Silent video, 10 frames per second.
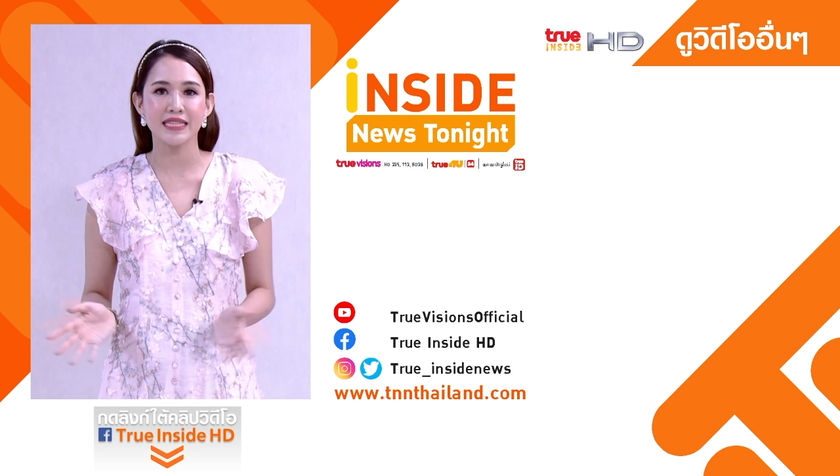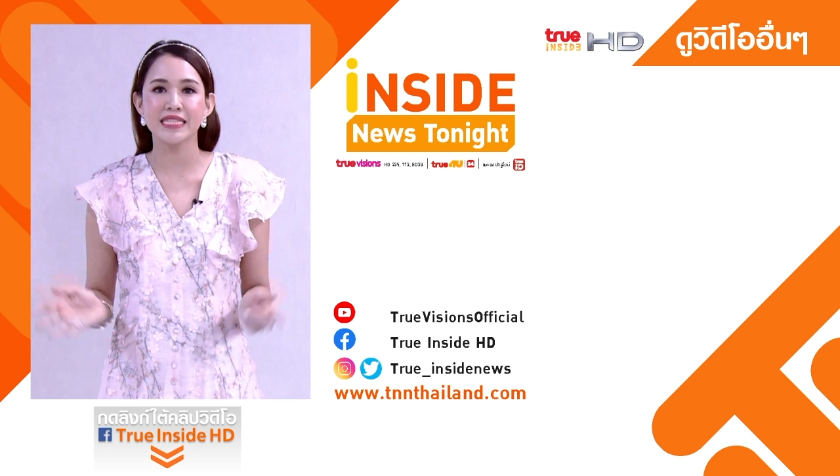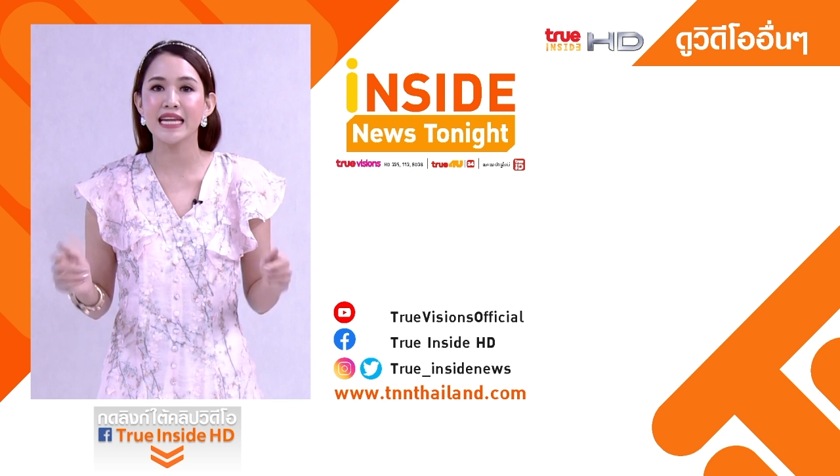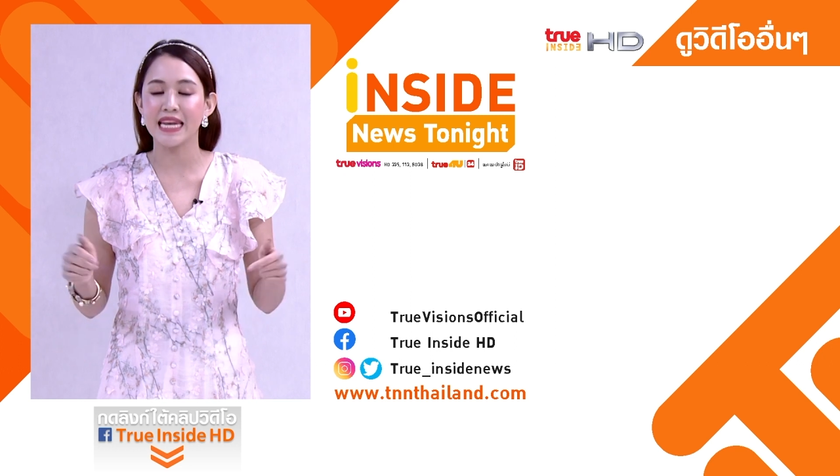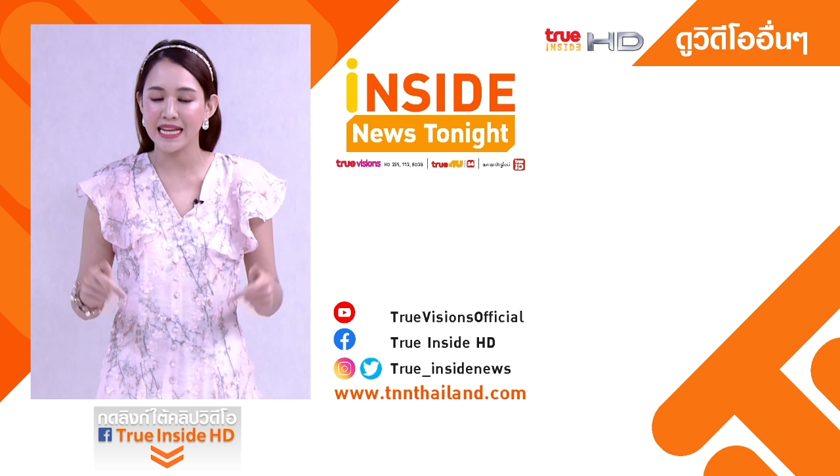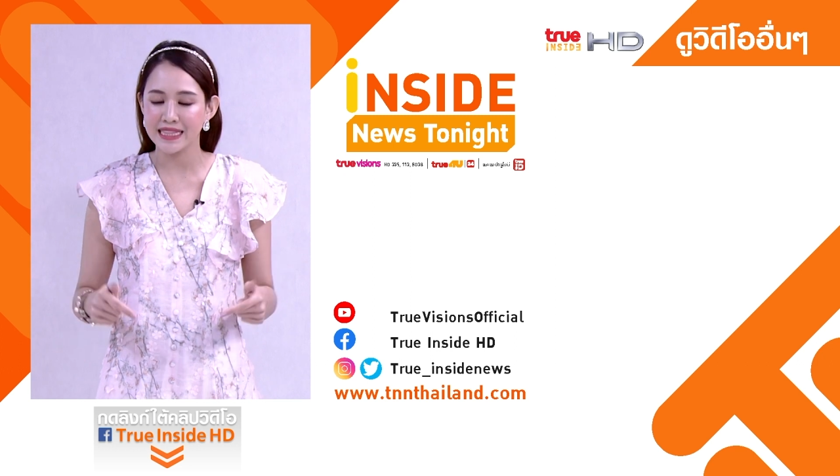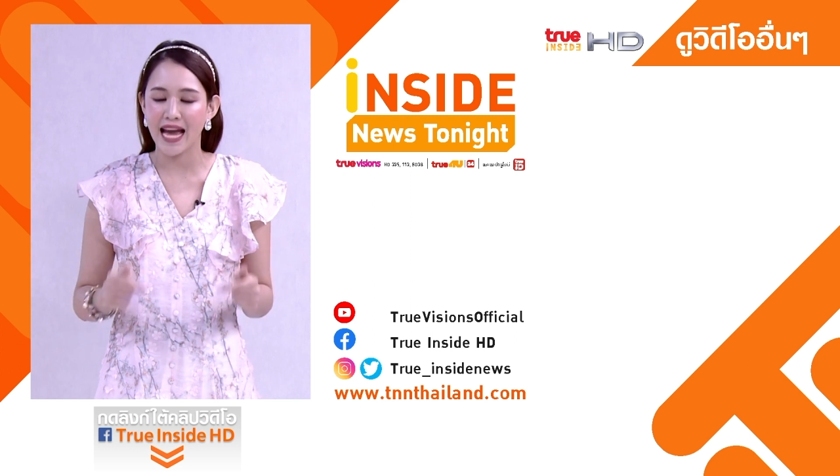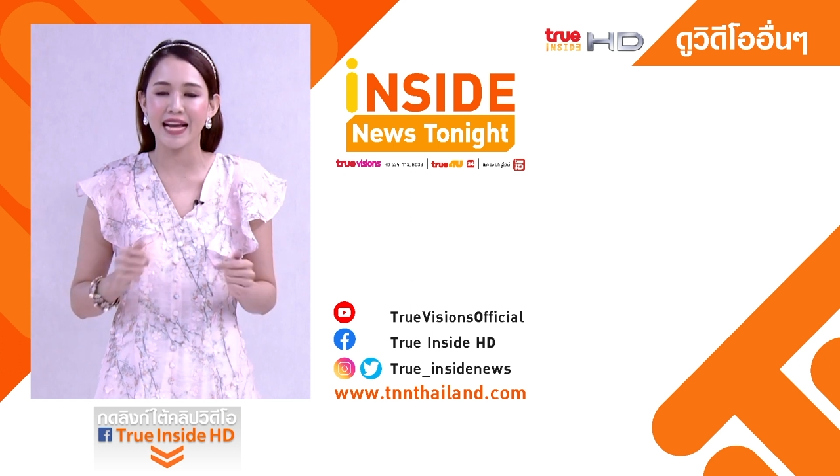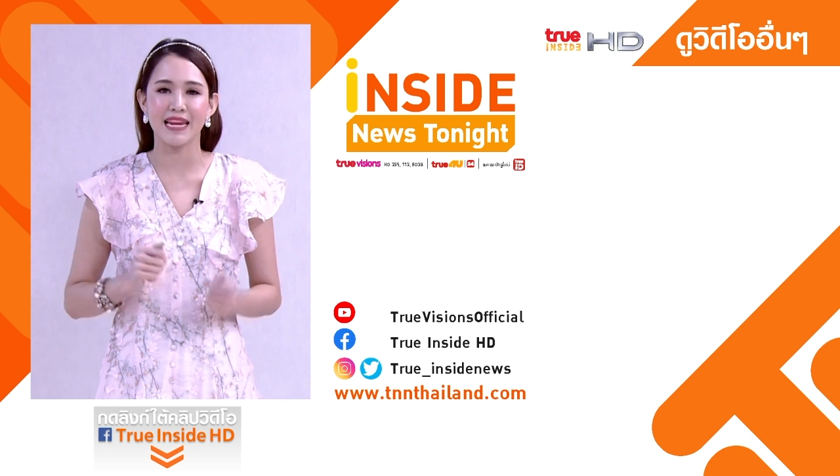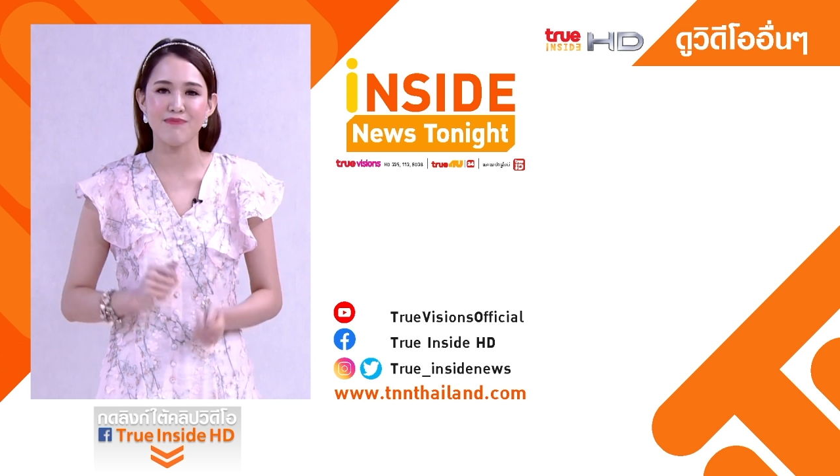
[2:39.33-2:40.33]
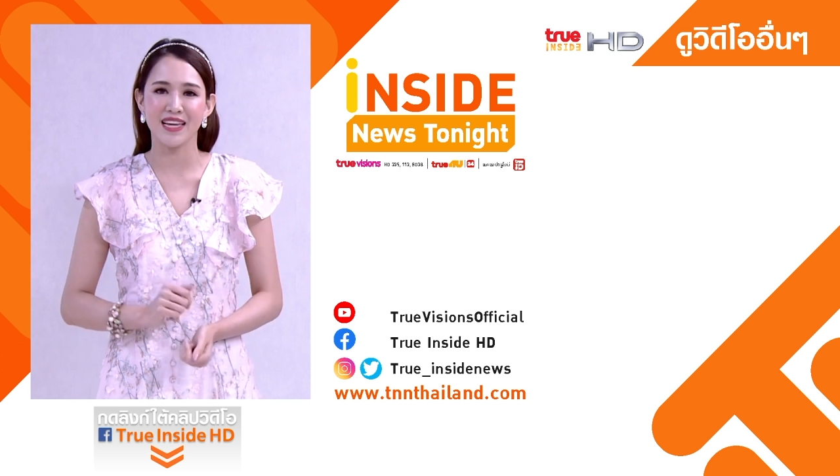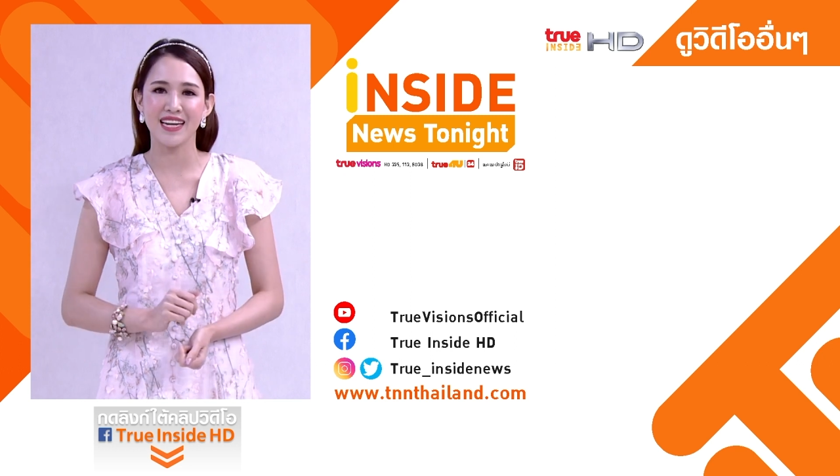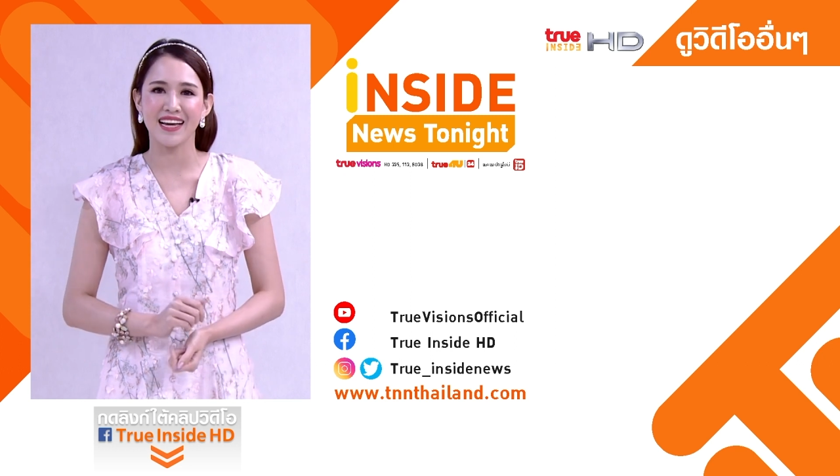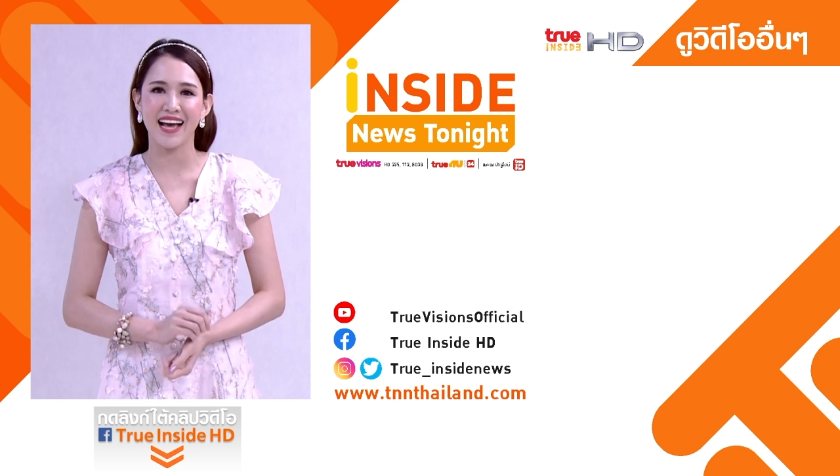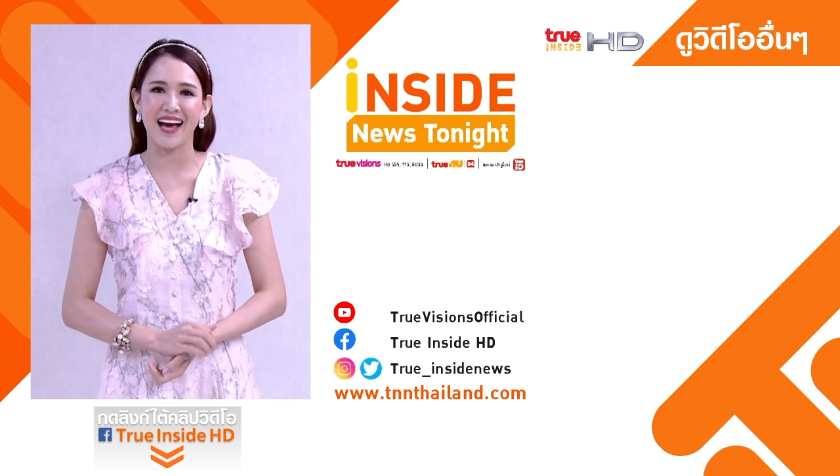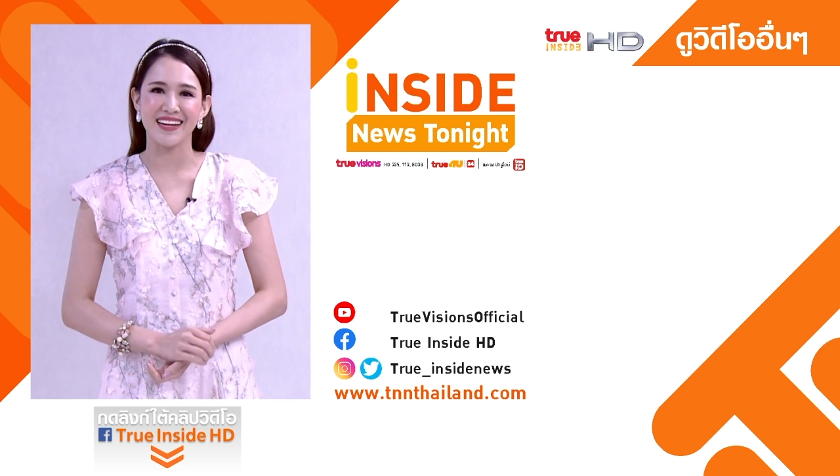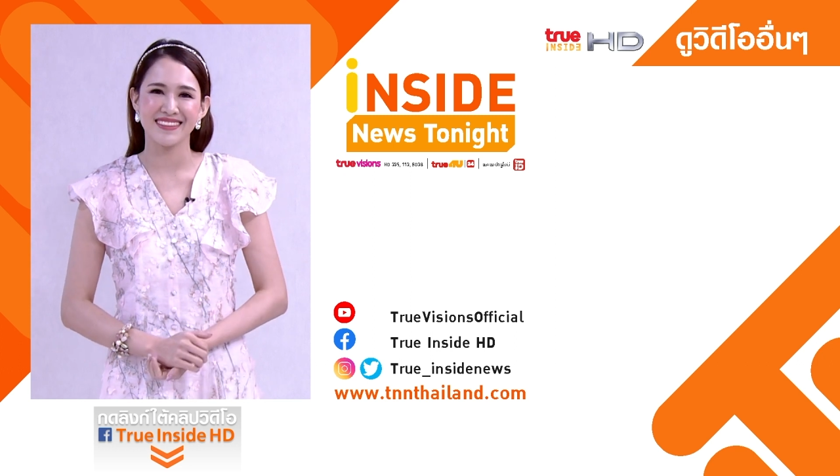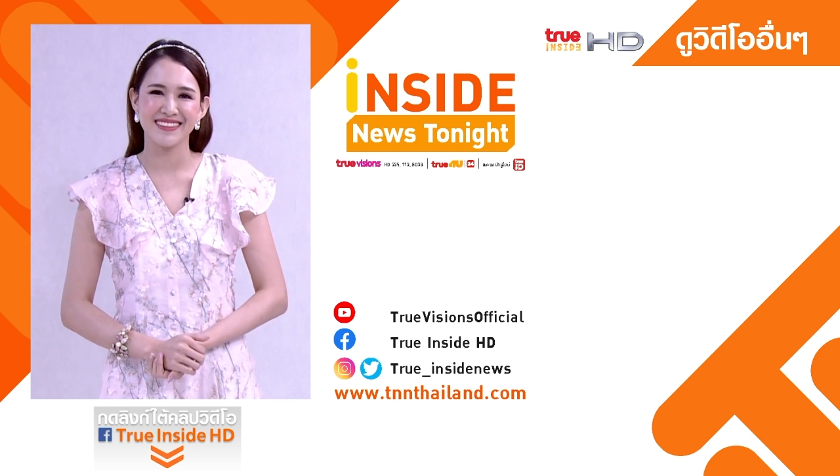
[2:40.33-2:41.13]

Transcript: ที่ลิงก์ใต้คลิปนี้เลยค่ะ